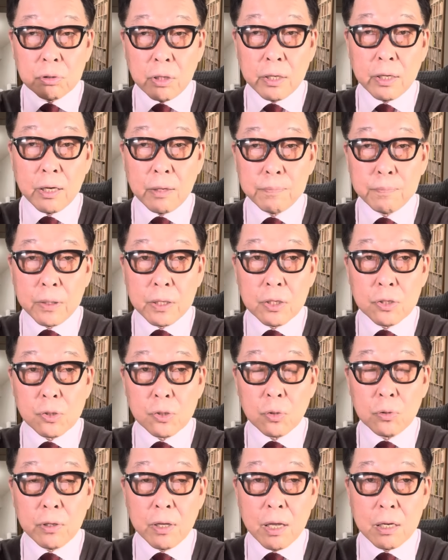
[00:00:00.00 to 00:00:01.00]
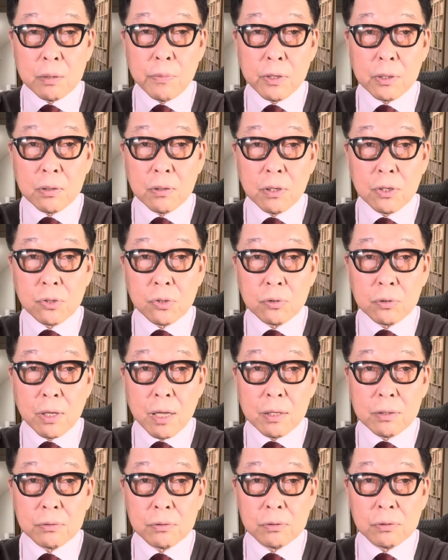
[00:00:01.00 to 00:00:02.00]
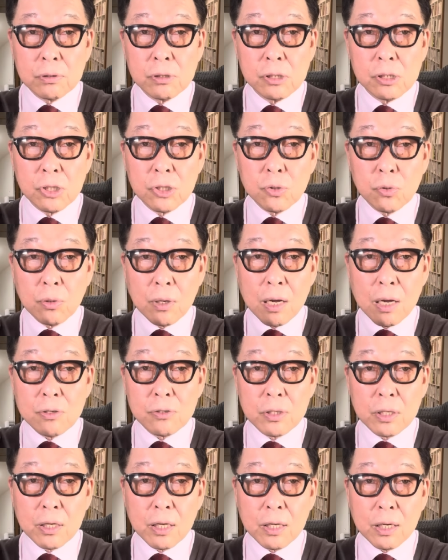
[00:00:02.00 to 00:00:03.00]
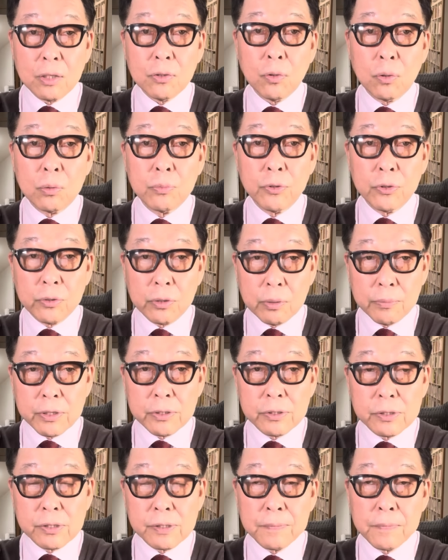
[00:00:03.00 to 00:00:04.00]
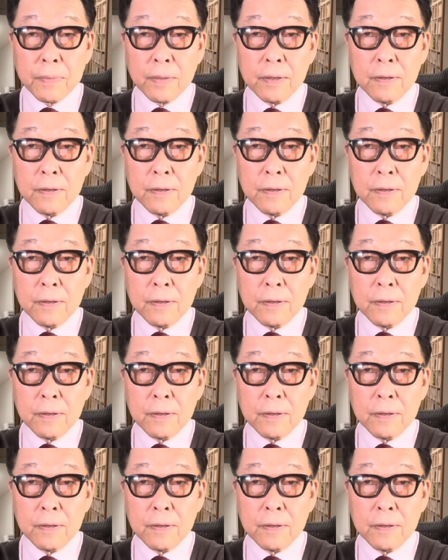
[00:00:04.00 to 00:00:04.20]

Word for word: でやっぱり備えるべきは備える必要があるんじゃないかと思ってます。